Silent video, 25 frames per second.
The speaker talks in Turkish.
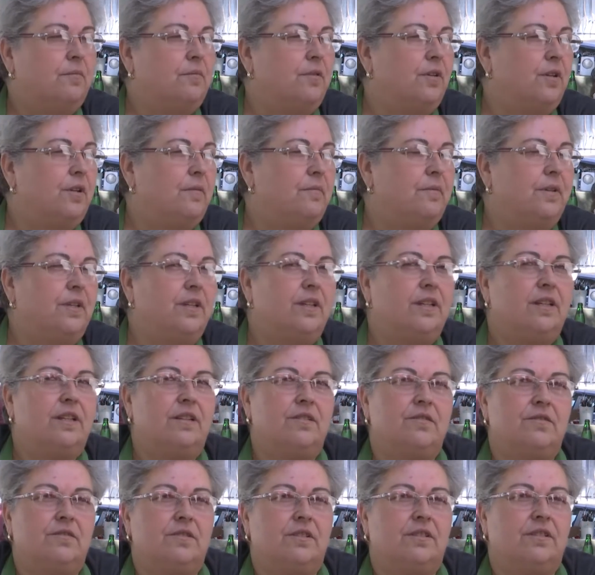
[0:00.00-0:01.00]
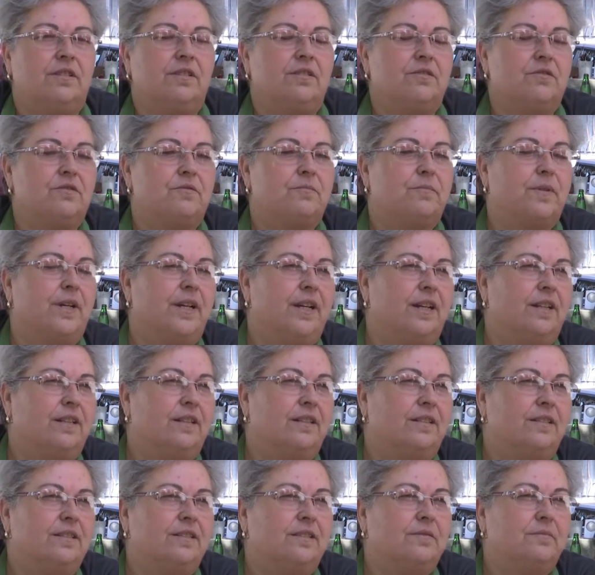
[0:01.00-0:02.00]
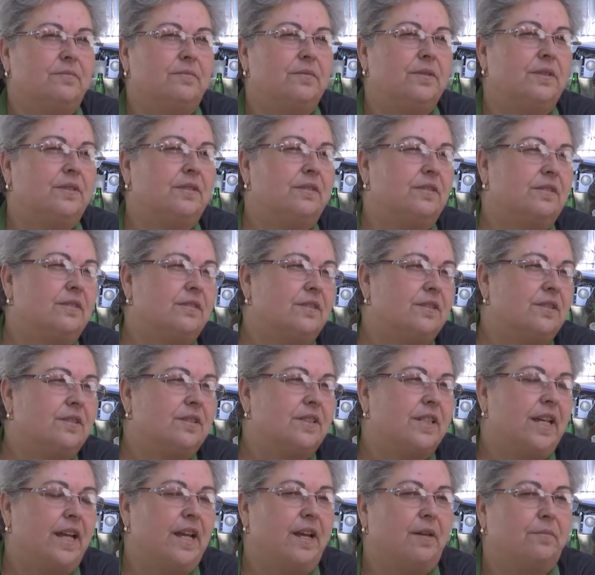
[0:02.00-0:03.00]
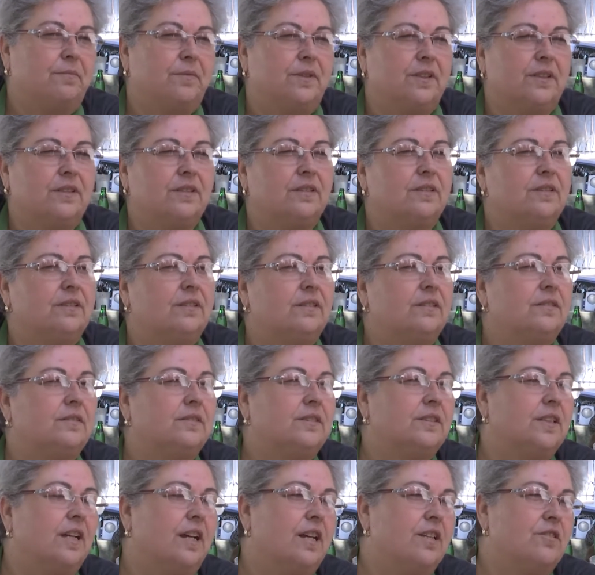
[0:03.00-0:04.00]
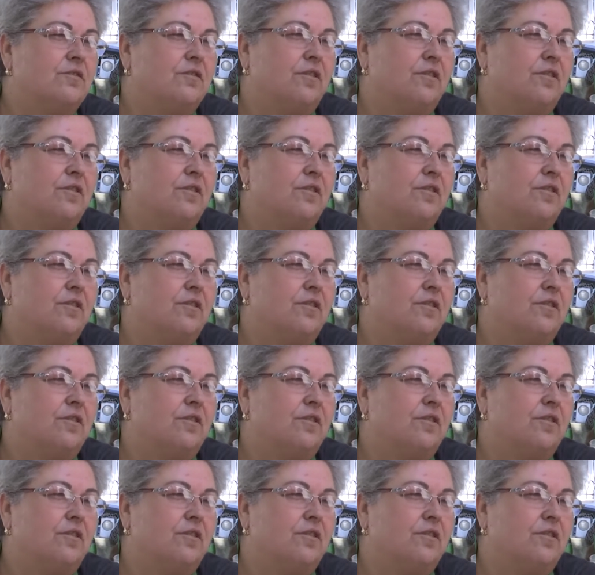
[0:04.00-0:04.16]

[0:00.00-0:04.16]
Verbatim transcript: Böyle bir iki üç bayan bir şey yaptık. Sağa